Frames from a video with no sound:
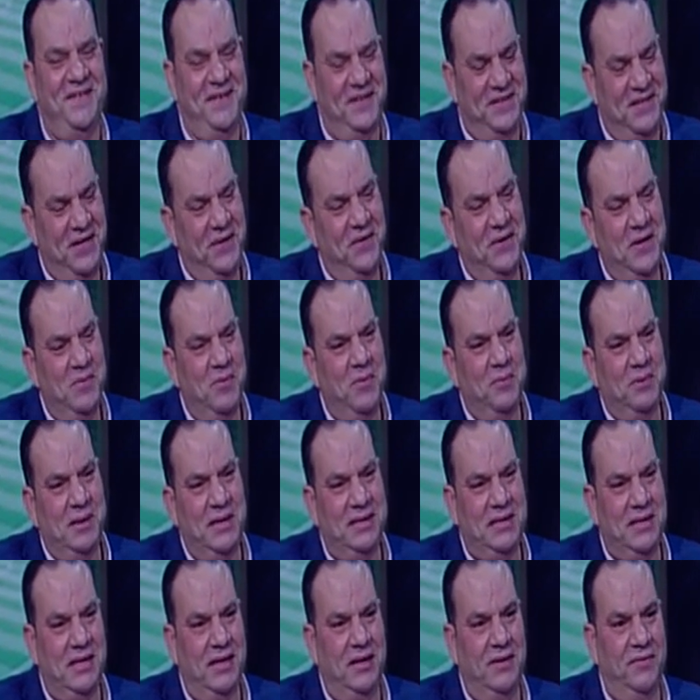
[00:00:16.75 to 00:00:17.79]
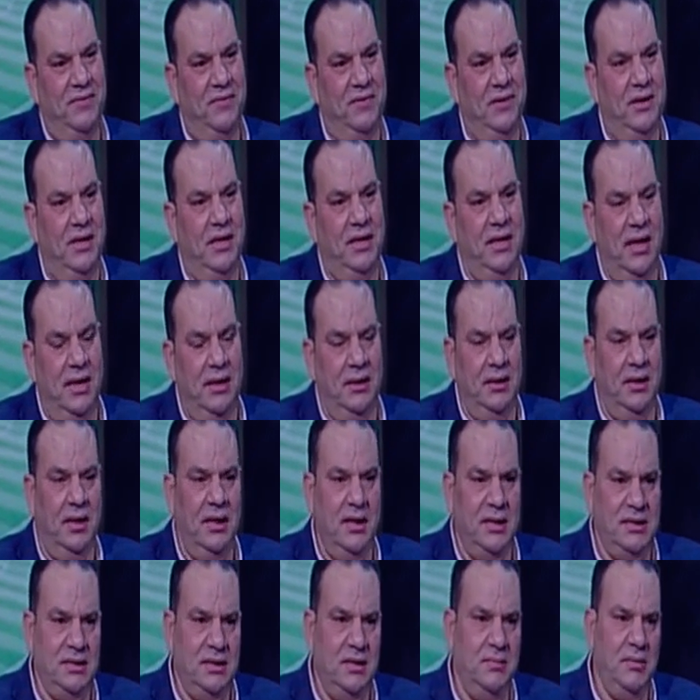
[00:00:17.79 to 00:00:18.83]
الدوري الممتاز الف لكن
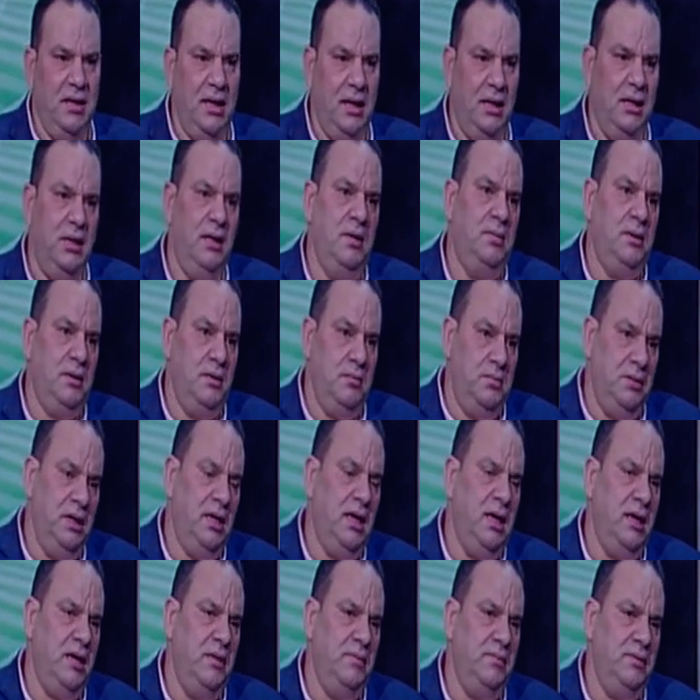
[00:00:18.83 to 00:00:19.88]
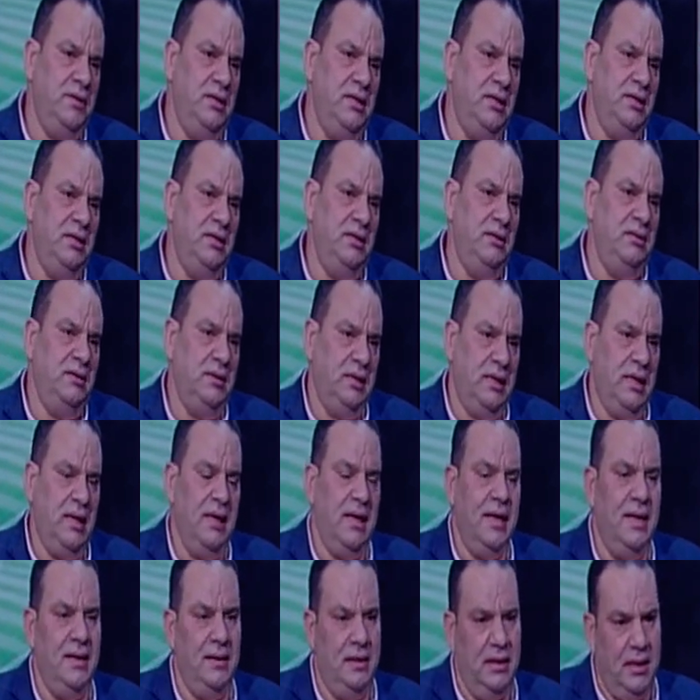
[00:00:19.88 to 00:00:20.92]
عندنا غزل المحله كان بيلعب يعني
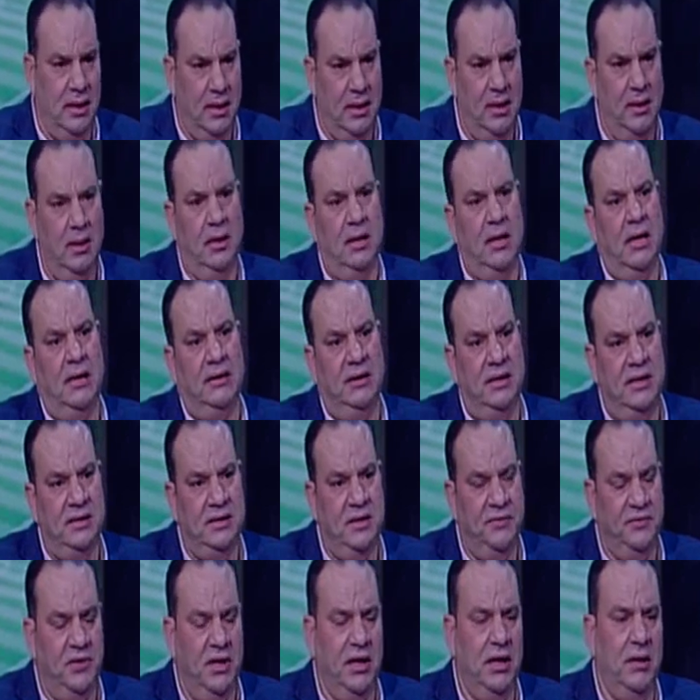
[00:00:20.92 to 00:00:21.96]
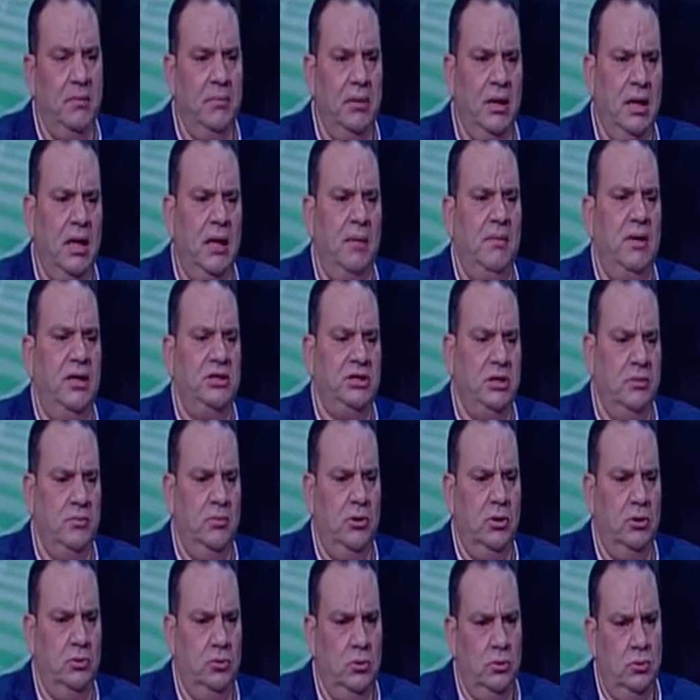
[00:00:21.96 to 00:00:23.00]
كان عندنا زفته كان بيلعب
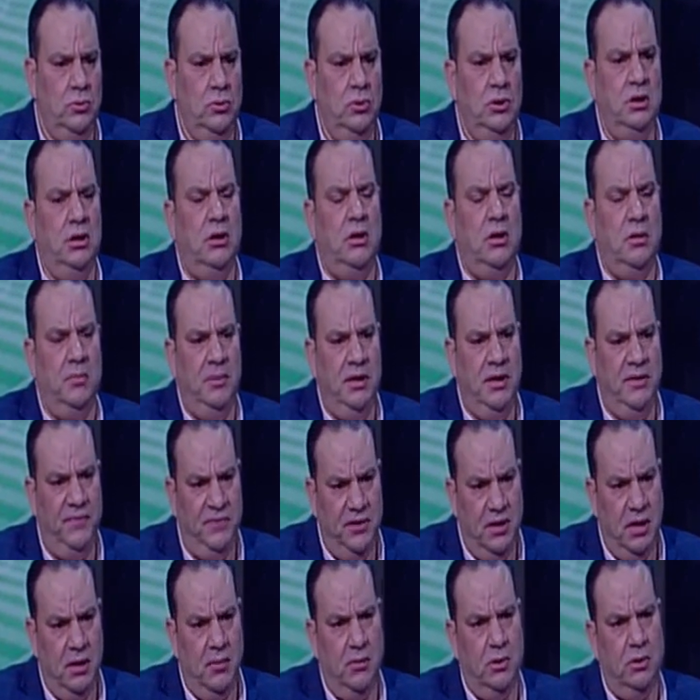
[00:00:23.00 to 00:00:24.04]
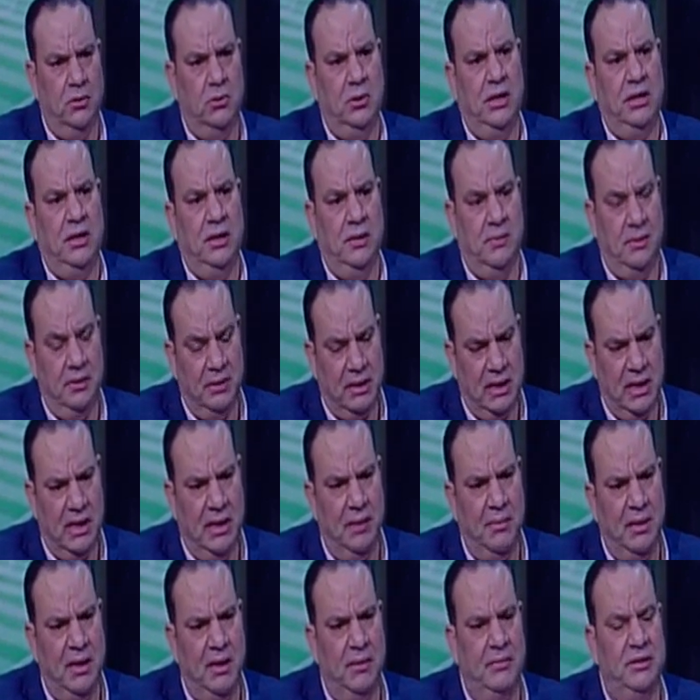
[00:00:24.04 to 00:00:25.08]
عشان برضو نقول الغربيه فيها برضو لكن انا
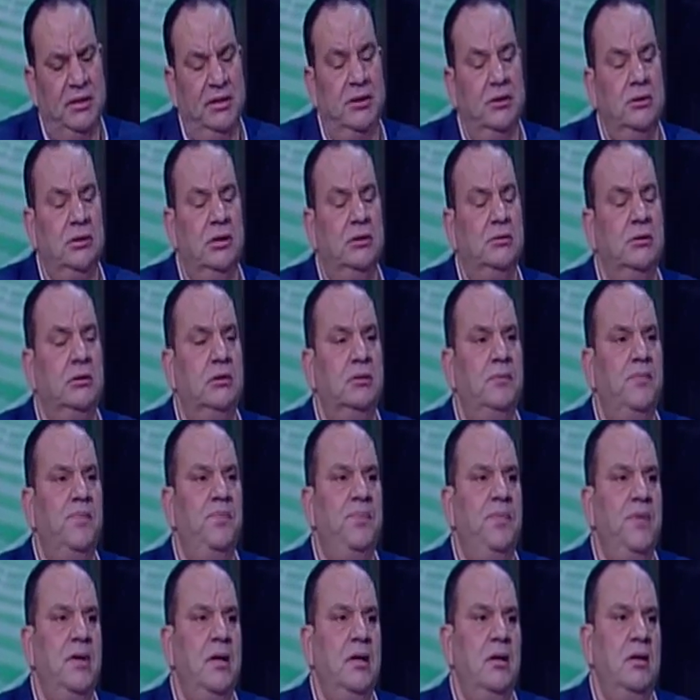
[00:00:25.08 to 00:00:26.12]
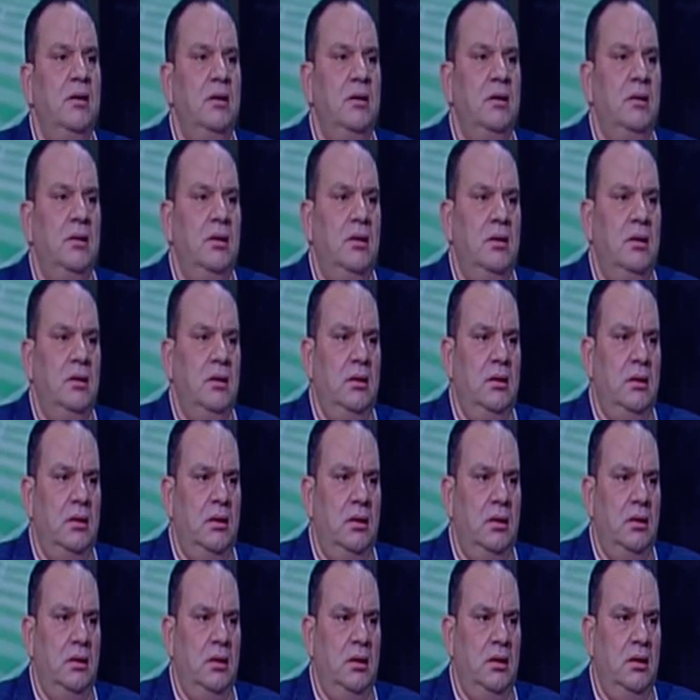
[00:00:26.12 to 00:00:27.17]
بتكلم على مدينه طنطا
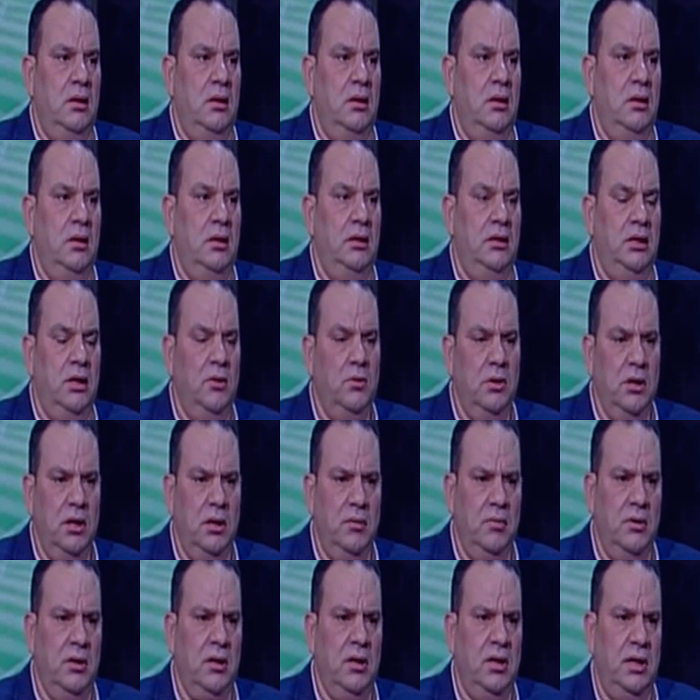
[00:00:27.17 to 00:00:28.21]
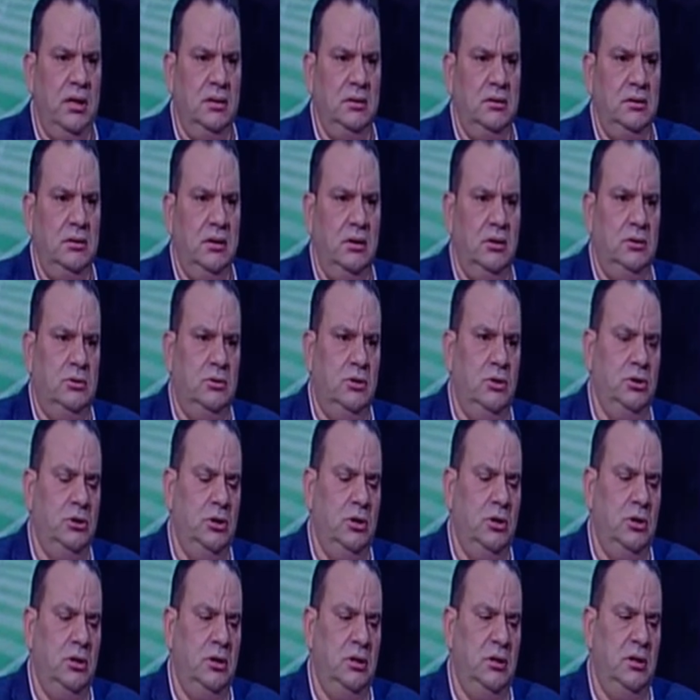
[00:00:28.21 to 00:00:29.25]
آه، الدوري عبارة عن
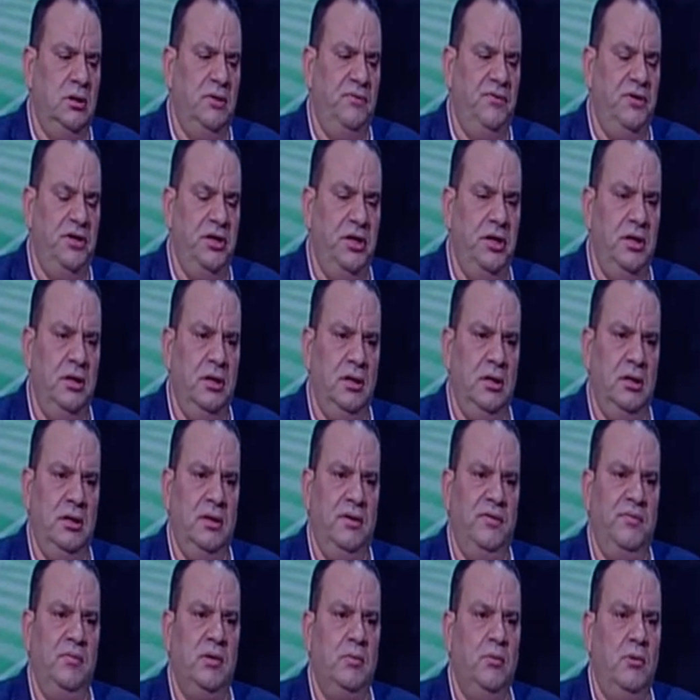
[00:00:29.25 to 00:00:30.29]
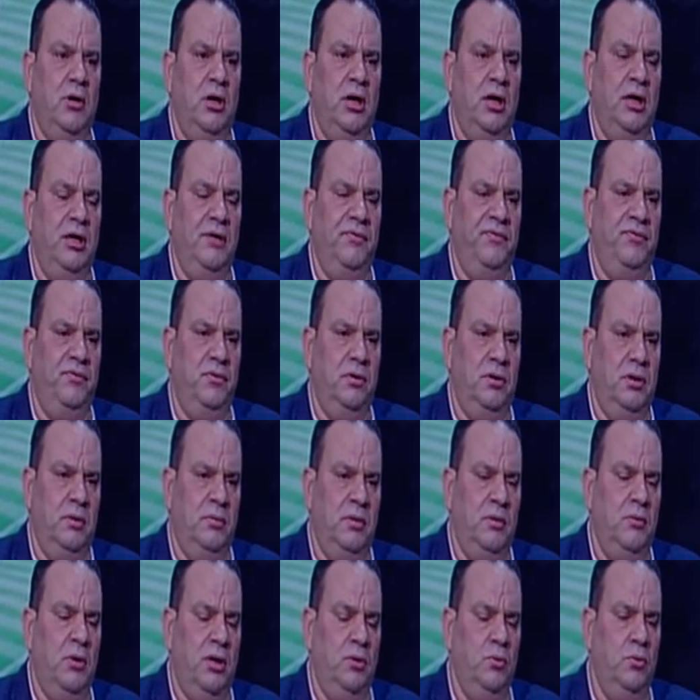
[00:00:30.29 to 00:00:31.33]
13 فريق آه، مجموعة ألف
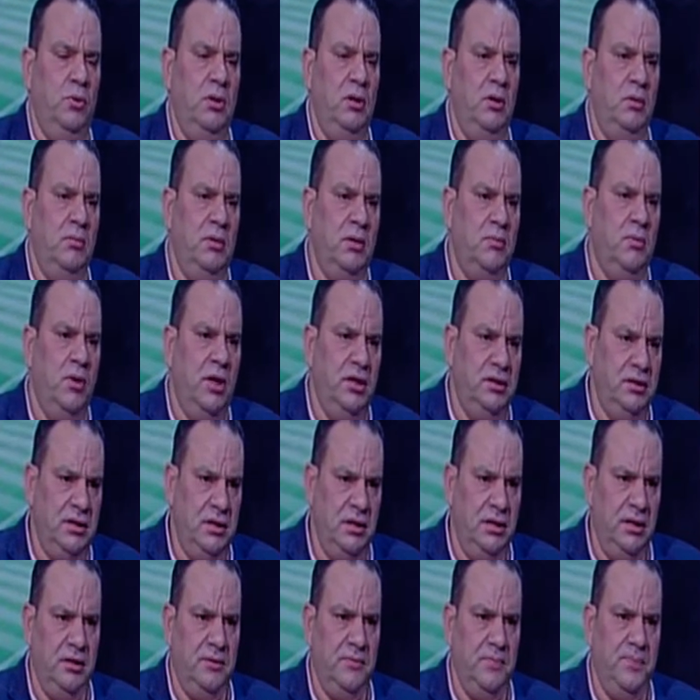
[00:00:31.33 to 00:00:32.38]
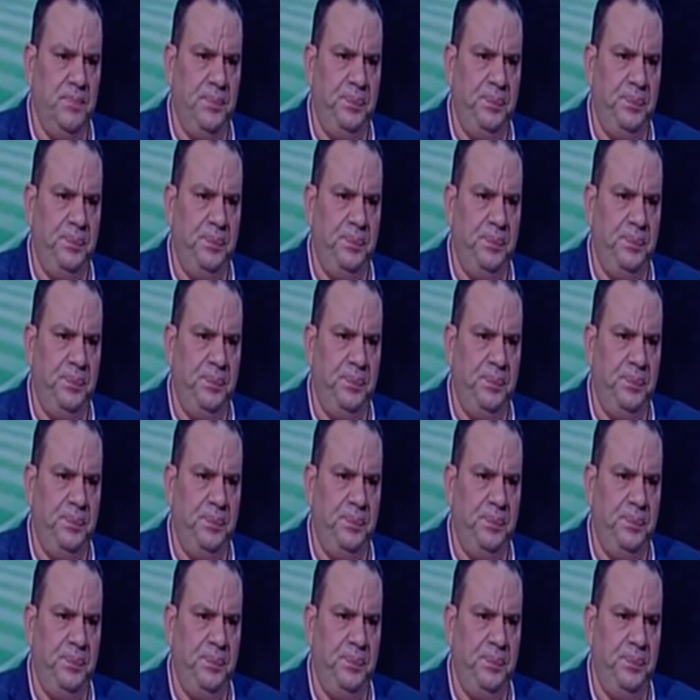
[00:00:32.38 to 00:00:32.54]
المجموعة آه، الأولى والمجموعة الثانية